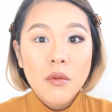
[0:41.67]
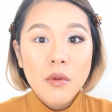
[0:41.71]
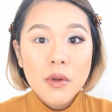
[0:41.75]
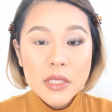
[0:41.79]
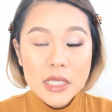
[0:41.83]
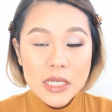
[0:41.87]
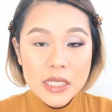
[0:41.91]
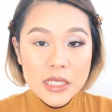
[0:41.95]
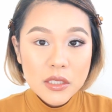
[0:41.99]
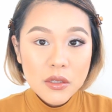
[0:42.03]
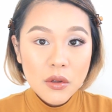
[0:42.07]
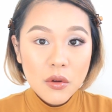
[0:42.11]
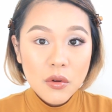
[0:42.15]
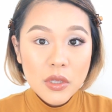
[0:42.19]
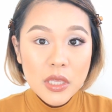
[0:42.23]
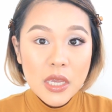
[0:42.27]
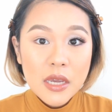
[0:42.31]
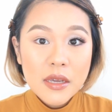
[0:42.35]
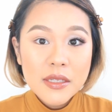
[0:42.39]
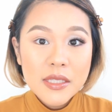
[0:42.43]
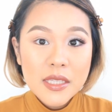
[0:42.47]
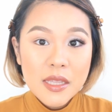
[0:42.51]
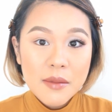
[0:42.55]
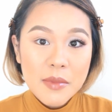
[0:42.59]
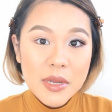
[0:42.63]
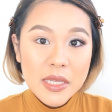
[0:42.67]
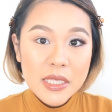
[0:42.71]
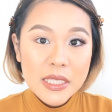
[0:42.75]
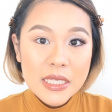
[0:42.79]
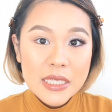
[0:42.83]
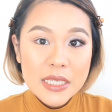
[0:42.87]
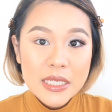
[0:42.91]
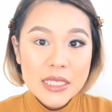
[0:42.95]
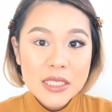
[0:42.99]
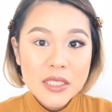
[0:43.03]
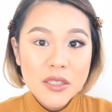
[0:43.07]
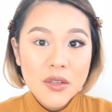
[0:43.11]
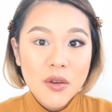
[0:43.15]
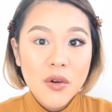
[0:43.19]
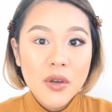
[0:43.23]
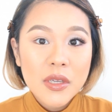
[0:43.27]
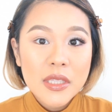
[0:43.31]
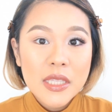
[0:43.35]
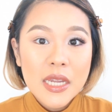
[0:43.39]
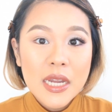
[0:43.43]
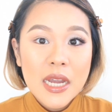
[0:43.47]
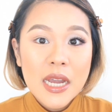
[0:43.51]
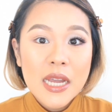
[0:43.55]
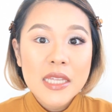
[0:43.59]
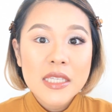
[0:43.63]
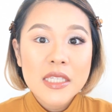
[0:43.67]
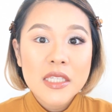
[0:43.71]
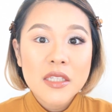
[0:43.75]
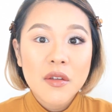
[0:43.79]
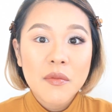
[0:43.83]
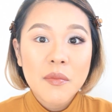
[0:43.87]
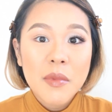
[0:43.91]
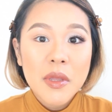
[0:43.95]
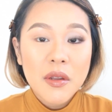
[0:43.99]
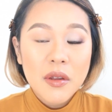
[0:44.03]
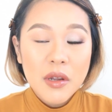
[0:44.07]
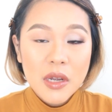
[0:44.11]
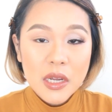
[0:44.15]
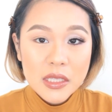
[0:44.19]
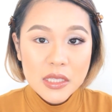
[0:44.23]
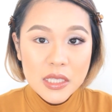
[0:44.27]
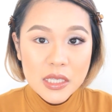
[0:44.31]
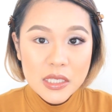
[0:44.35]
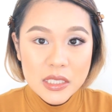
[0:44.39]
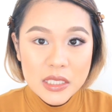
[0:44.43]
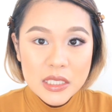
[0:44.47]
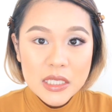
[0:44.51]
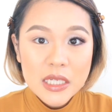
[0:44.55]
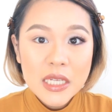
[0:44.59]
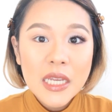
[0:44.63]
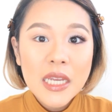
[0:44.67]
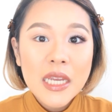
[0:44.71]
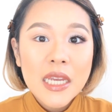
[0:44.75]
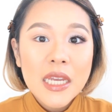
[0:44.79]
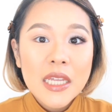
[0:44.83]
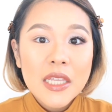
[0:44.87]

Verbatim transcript: 私のお客様にそういった感じの目の形